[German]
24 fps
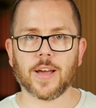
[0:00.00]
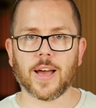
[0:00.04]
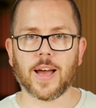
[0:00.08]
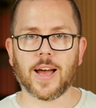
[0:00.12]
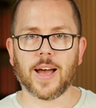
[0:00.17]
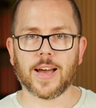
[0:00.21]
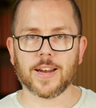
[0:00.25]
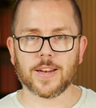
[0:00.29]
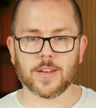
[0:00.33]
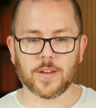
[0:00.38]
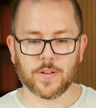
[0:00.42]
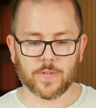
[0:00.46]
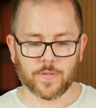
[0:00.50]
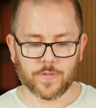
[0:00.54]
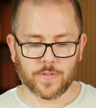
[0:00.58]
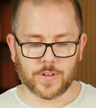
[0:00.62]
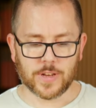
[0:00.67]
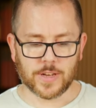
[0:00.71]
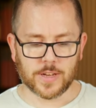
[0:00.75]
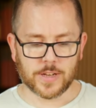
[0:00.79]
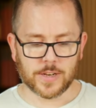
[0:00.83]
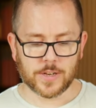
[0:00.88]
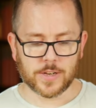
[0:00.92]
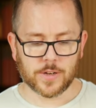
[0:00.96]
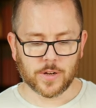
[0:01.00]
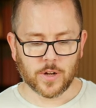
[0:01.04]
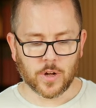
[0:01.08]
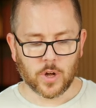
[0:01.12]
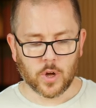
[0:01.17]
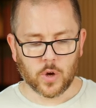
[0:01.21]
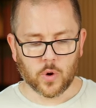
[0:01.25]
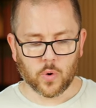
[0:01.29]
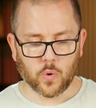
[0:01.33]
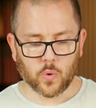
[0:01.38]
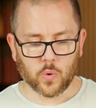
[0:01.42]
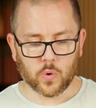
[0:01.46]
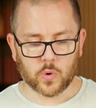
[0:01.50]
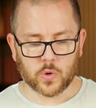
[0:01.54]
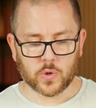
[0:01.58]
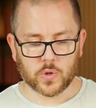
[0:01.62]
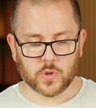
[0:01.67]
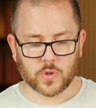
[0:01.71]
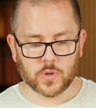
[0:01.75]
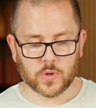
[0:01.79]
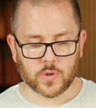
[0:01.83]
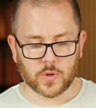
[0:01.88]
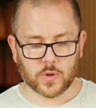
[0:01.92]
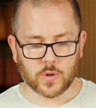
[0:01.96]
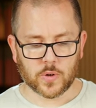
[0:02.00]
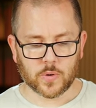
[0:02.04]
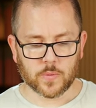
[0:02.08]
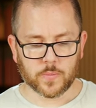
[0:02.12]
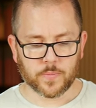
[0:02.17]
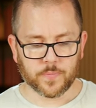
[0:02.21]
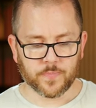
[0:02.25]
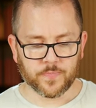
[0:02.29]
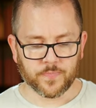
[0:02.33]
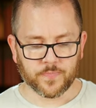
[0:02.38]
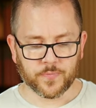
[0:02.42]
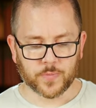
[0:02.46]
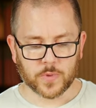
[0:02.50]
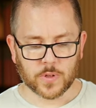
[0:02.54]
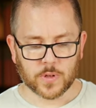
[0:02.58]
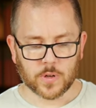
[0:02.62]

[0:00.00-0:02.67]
Grad Winkel und ähm,